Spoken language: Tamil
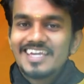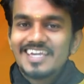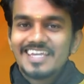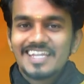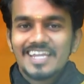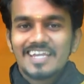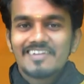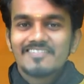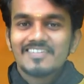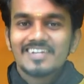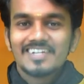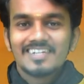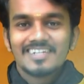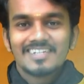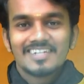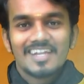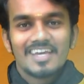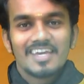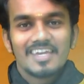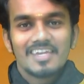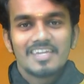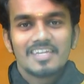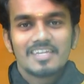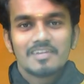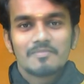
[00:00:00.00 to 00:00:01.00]
இறைவன்
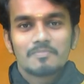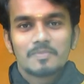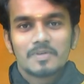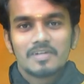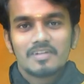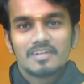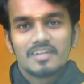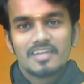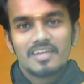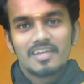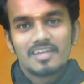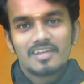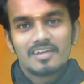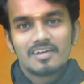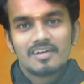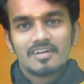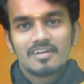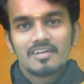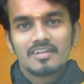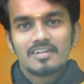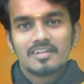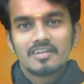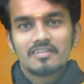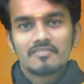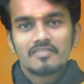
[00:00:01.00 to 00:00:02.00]
ஐயப்பனை
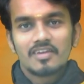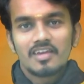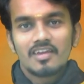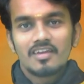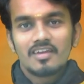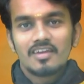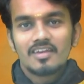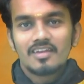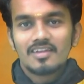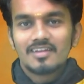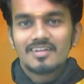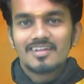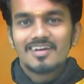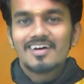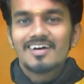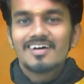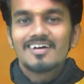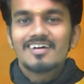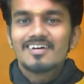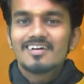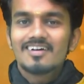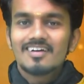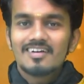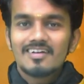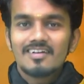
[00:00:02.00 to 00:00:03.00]
காணவே
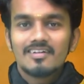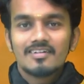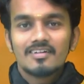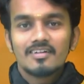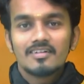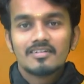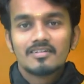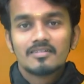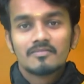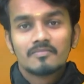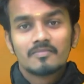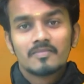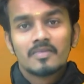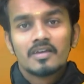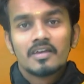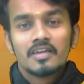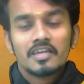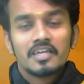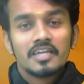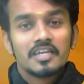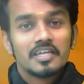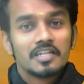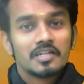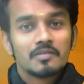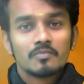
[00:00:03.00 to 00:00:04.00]
நாம்
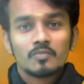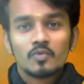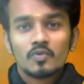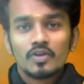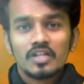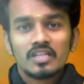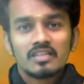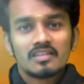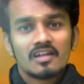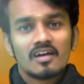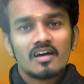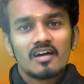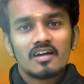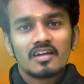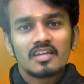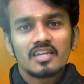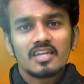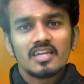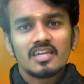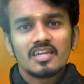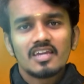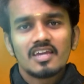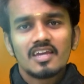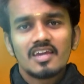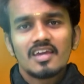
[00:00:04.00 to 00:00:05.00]
இருமுடி
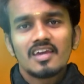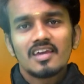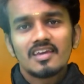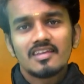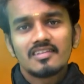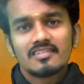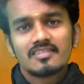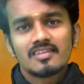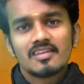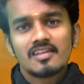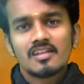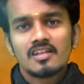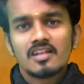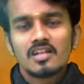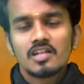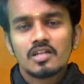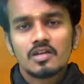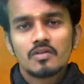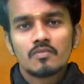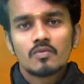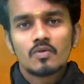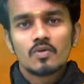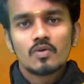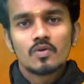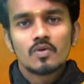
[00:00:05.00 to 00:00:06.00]
தாங்கியே
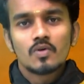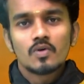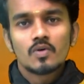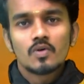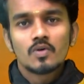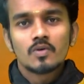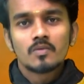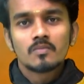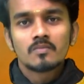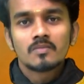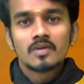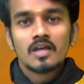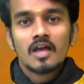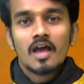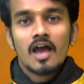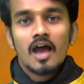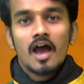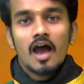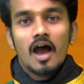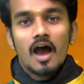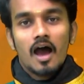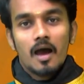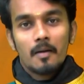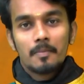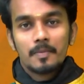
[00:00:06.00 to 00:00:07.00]
செல்லுவோம்
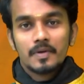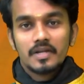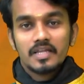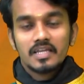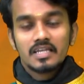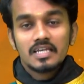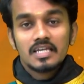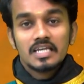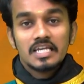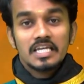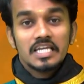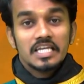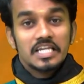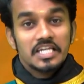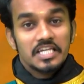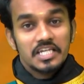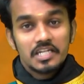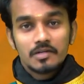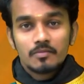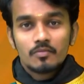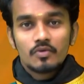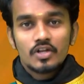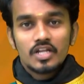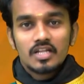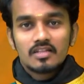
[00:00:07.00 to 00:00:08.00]
அப்படி
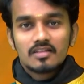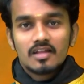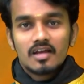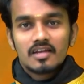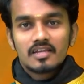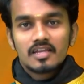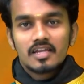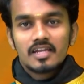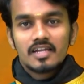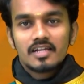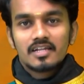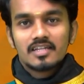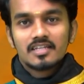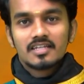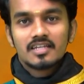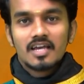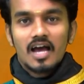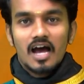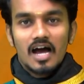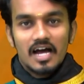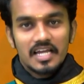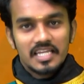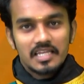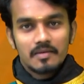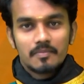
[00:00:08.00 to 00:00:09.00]
இருமுடியை தாங்கிக்கிட்டு
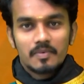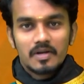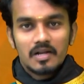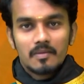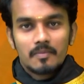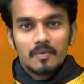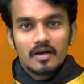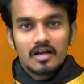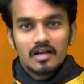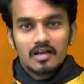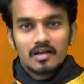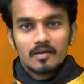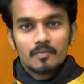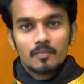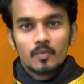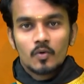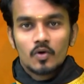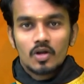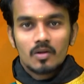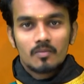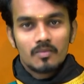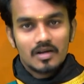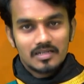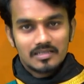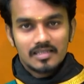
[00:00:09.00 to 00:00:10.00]
ஐயப்பனை பார்க்க
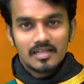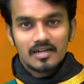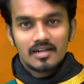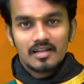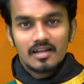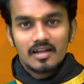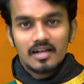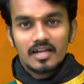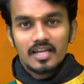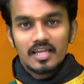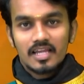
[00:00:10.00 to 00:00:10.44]
போகிற பக்தர்களா